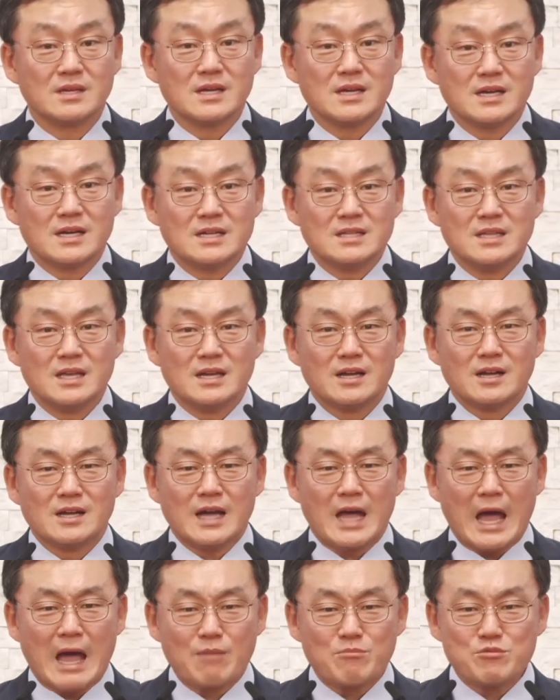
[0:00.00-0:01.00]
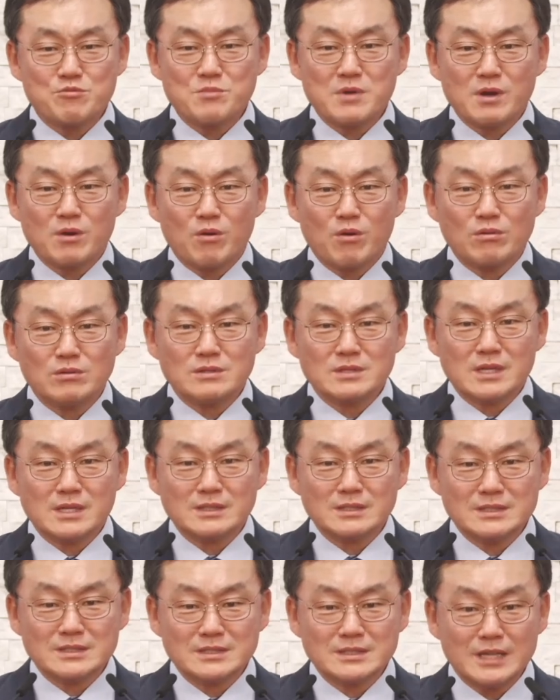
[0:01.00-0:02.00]
근데 가뭄에
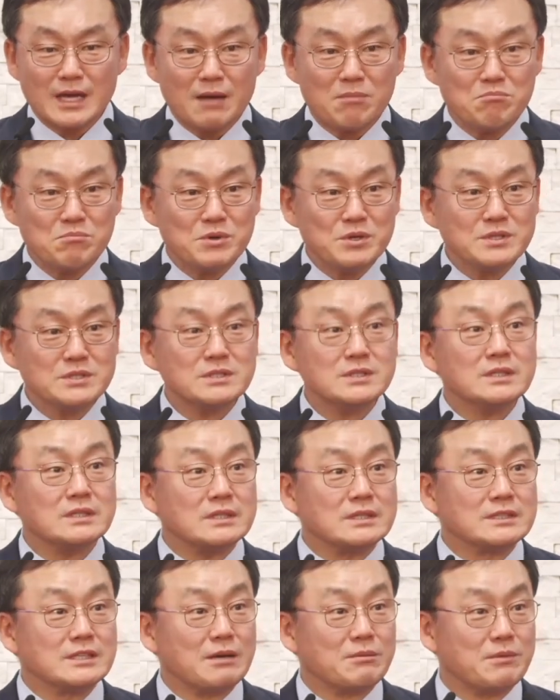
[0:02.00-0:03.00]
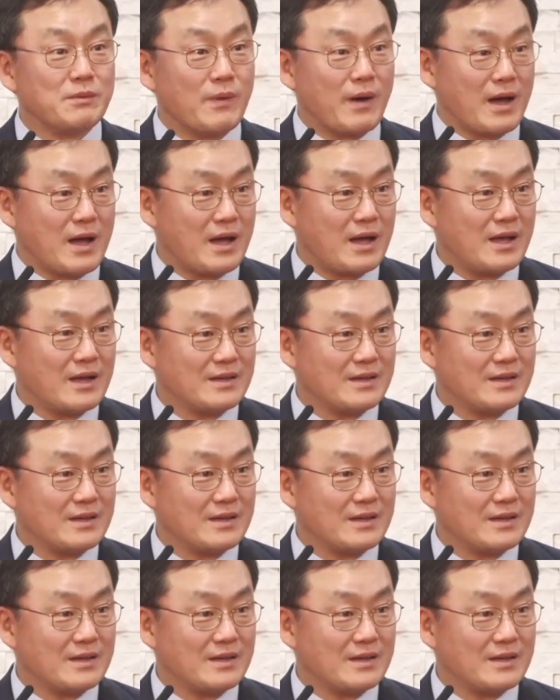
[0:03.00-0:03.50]
콩나듯이 한 번씩 응답이 와.